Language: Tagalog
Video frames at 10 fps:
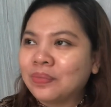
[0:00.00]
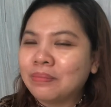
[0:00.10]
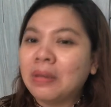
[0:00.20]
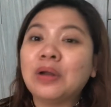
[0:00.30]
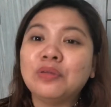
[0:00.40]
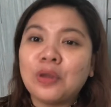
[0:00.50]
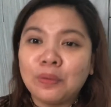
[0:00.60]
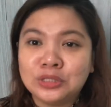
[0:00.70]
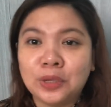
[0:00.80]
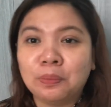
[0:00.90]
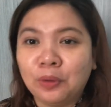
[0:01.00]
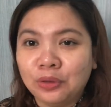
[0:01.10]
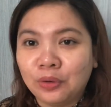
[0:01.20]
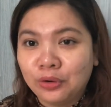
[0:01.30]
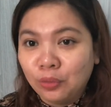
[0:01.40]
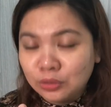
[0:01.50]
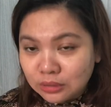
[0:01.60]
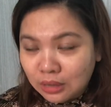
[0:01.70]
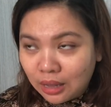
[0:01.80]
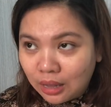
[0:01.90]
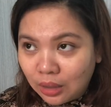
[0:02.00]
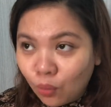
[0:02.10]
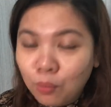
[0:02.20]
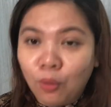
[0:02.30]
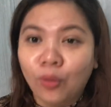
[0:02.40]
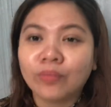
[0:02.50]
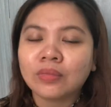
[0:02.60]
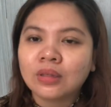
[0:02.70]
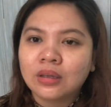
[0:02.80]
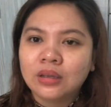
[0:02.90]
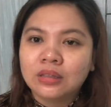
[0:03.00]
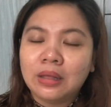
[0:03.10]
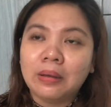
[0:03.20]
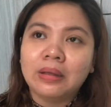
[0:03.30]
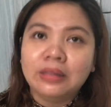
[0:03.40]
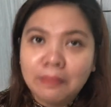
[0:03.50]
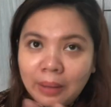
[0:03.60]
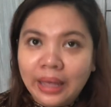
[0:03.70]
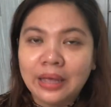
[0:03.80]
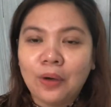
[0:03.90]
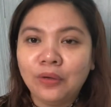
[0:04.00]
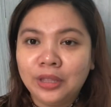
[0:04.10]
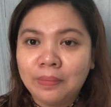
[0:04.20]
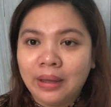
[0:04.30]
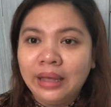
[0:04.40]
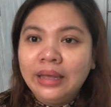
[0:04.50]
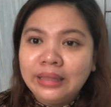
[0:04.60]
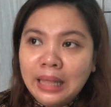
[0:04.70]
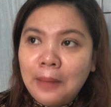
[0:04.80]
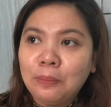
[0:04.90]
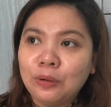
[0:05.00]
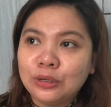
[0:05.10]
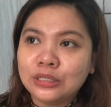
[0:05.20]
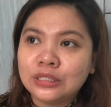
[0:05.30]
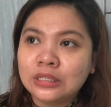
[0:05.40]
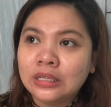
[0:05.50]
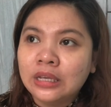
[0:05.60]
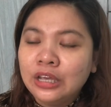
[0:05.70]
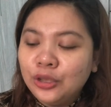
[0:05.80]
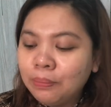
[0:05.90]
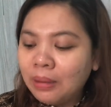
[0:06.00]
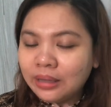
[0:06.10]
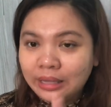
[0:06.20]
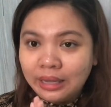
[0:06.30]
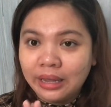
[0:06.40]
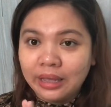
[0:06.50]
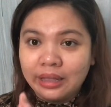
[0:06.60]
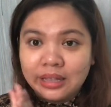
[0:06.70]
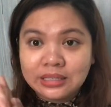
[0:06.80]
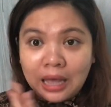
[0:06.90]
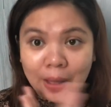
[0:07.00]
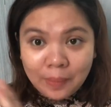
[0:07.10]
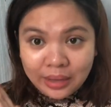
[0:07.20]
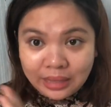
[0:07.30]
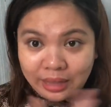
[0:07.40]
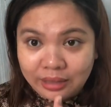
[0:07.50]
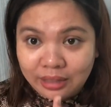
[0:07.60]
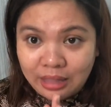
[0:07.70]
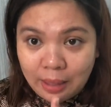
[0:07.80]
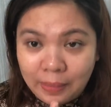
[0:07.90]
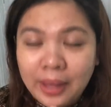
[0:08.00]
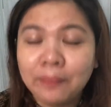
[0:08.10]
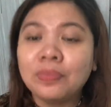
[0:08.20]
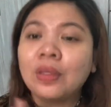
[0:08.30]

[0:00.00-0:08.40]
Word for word: meron akong sipon or uh, ubo na nabahing ako, 'di ba? Tapos yung bacteria niya nasa kamay natin, tama?